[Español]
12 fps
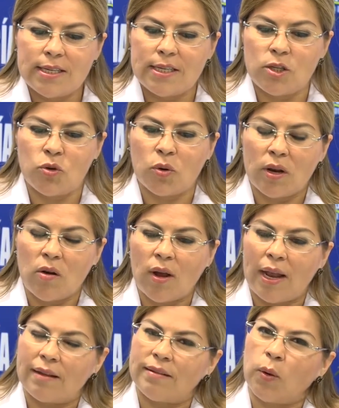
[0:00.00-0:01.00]
yo creo que
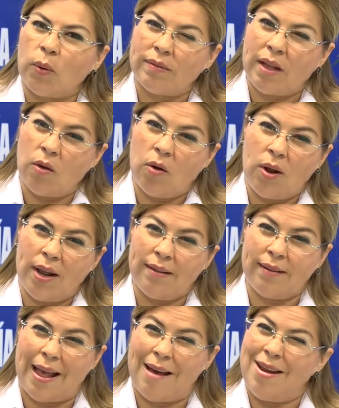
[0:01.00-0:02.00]
las encuestadoras
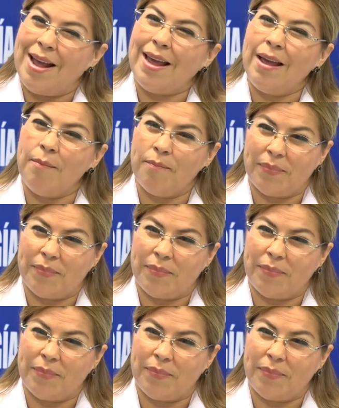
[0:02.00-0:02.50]
habrá que